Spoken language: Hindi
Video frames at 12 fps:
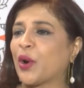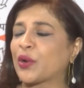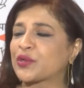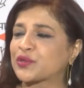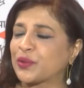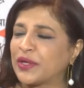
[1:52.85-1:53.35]

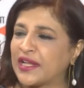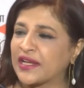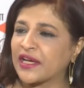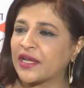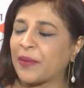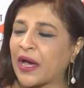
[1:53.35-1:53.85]
और उसको
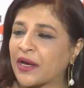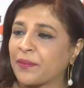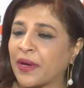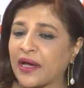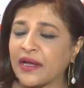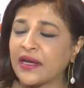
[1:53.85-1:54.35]
लेकर बार
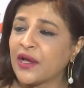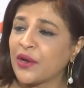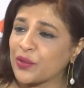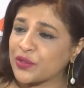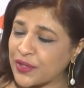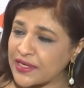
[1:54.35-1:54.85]
बार
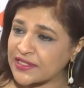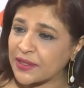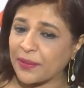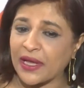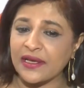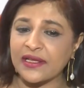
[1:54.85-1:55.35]
उसका
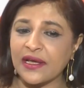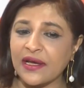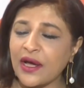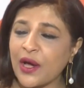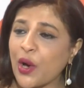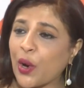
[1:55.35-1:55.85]
इस्तेमाल किया
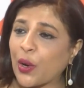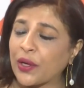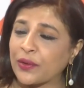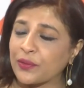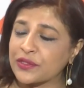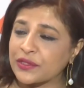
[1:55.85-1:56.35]

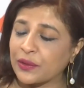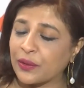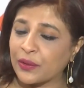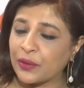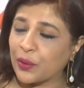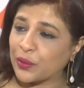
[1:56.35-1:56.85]
और उस
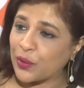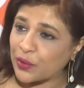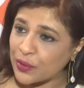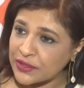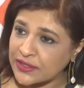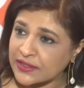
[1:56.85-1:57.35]
उन लोगों
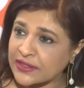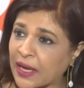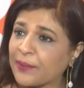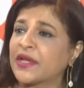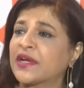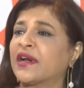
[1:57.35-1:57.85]
को
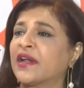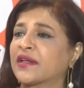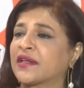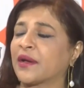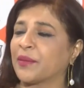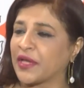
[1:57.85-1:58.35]
सामने खड़ा
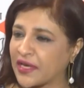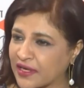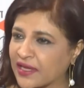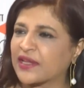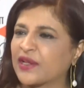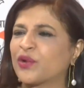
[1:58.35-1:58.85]
किया मेरे
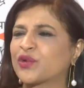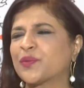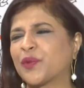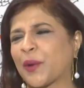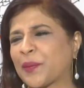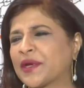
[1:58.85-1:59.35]
घर के लोग जो
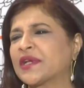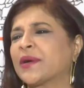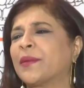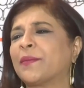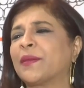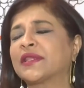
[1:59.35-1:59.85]
प्रॉपर्टी का
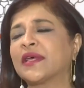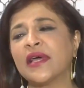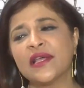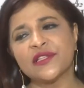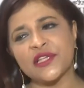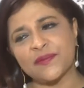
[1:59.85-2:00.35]
मामला था
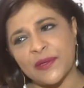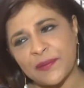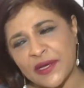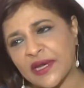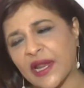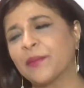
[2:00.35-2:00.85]
जिसमें
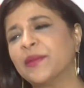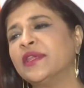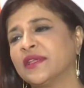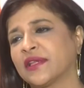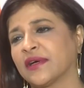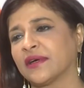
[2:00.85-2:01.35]
मेरा नाम ही
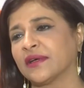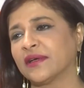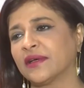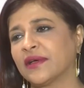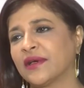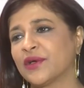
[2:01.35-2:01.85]
नहीं था
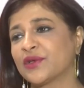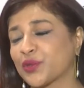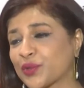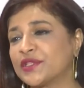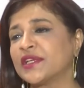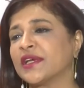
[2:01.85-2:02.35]

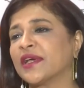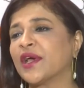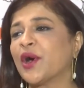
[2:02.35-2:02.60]
सोचिए